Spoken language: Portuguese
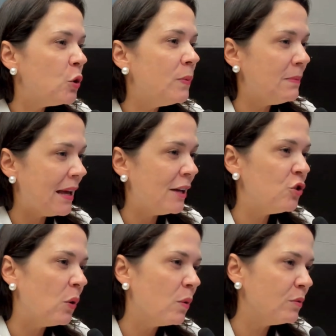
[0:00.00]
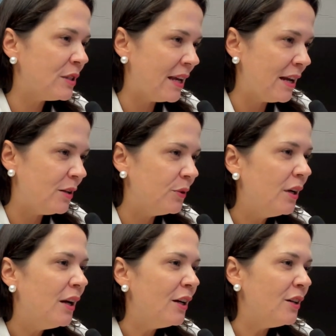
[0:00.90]
submete ao conselho,
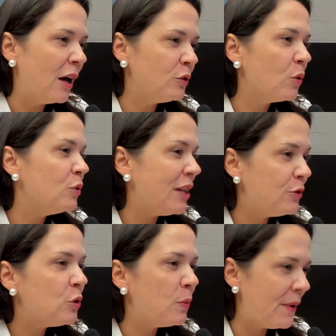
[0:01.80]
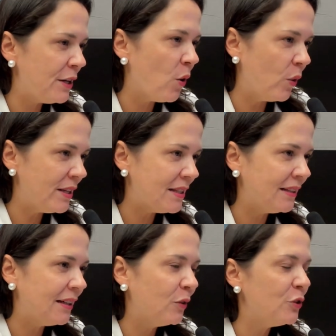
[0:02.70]
Perfeito. aos conselhos superiores.
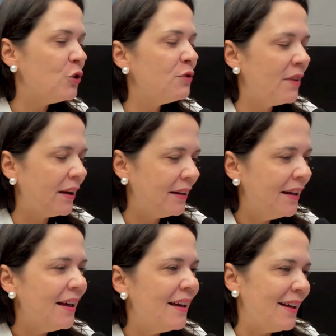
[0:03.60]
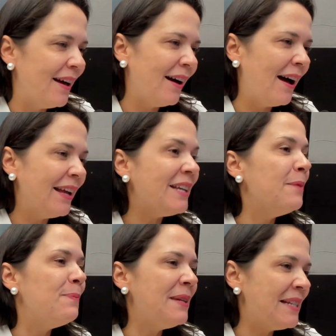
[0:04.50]
Então a gente vai é, a
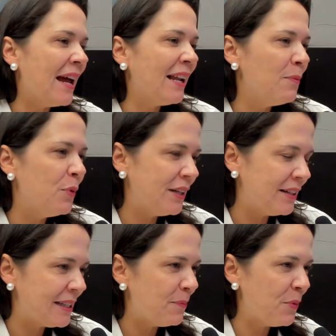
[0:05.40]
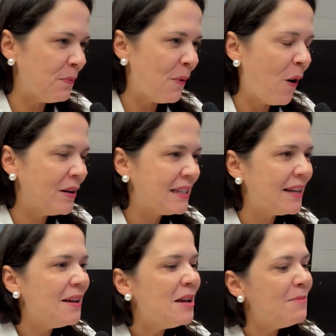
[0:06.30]
equipe está elaborando essa
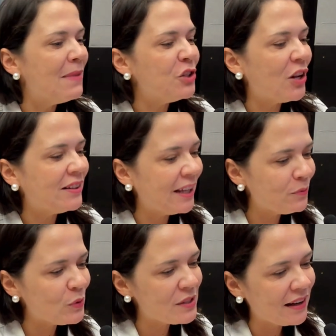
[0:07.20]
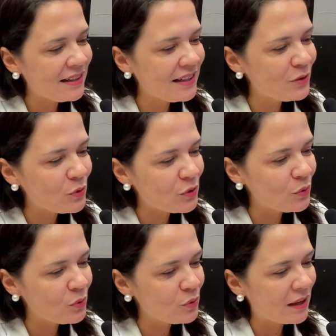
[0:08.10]
proposta, mas já temos aí uhum. os,
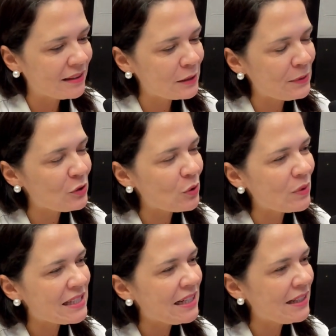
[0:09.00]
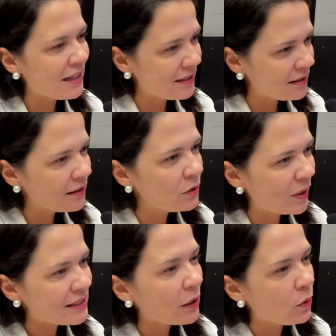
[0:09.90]
os, as pessoas liderando
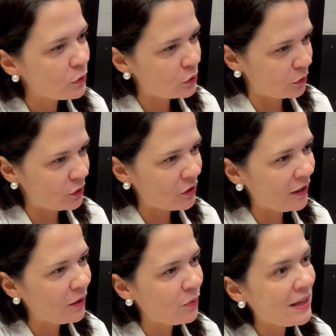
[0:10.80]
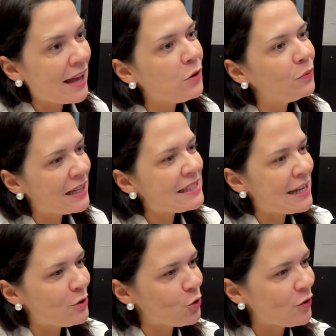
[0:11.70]
essa construção e era um
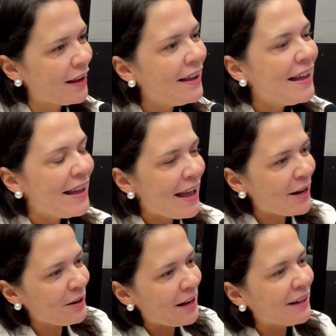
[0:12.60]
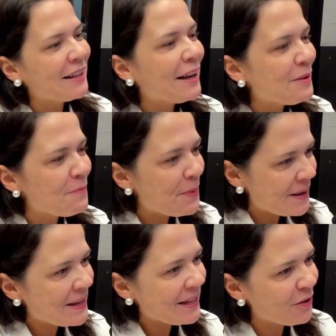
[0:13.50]
desejo, né? Uhum. Era na, na,
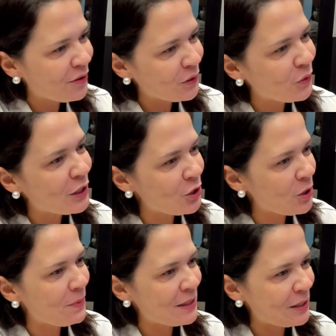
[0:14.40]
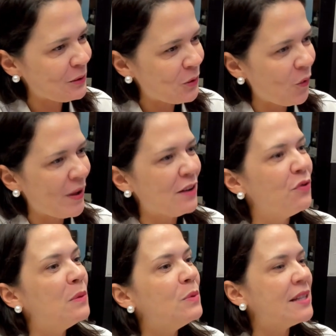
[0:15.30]
campanha, eu falo, quando a gente apresentou, era
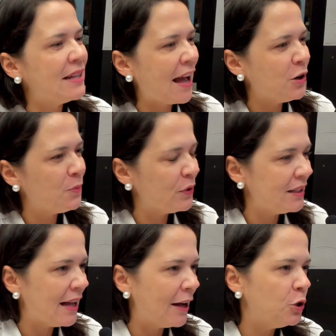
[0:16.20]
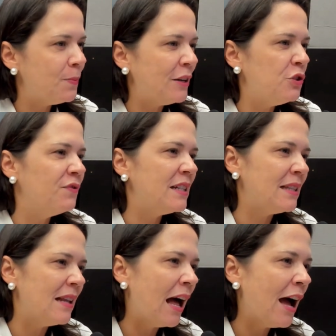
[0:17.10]
vamos criar uma unidade para
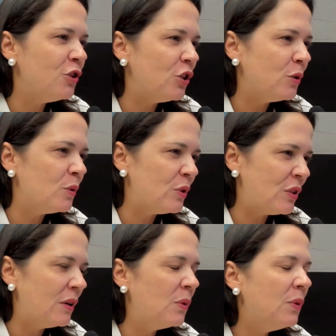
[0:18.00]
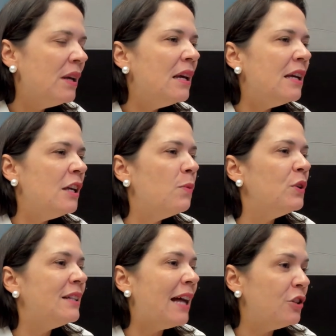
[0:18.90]
diversidade, inclusão e uma
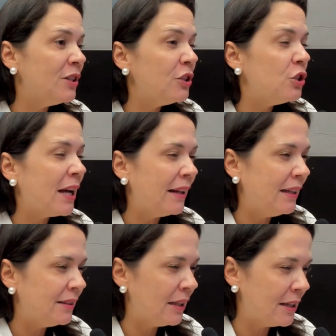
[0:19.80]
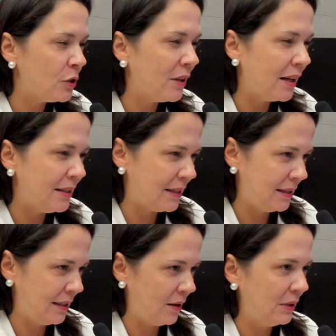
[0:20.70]
unidade dedicada à
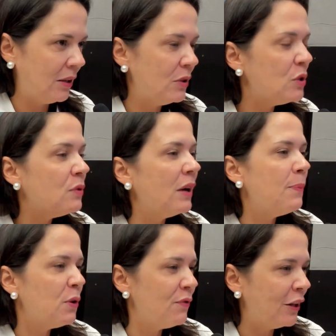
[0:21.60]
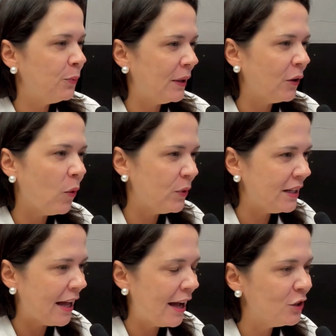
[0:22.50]
internacionalização. Então, isso foi aprovado pela
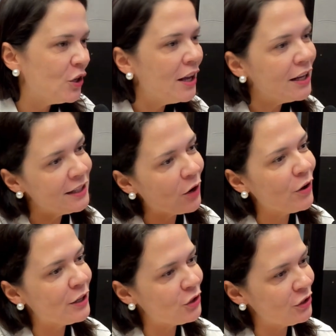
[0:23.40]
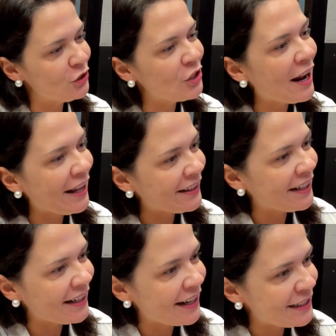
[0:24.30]
comunidade e agora já, a gente já
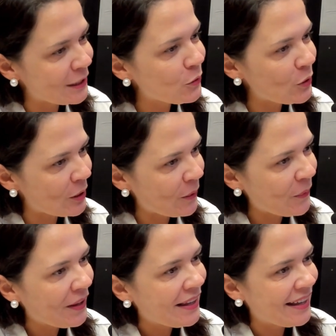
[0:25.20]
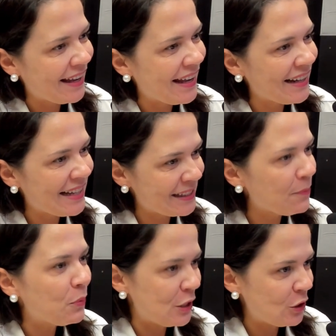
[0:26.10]
entra na execução uhum. é, dessa
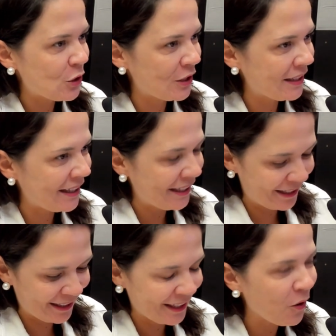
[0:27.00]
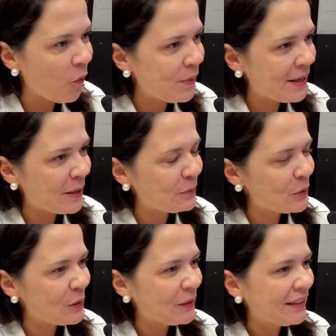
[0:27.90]
política que, que
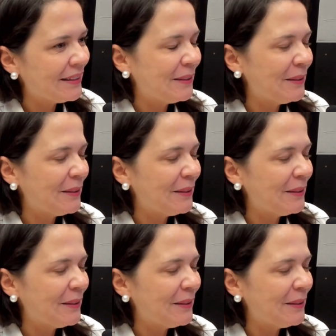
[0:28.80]
combinamos. Bom,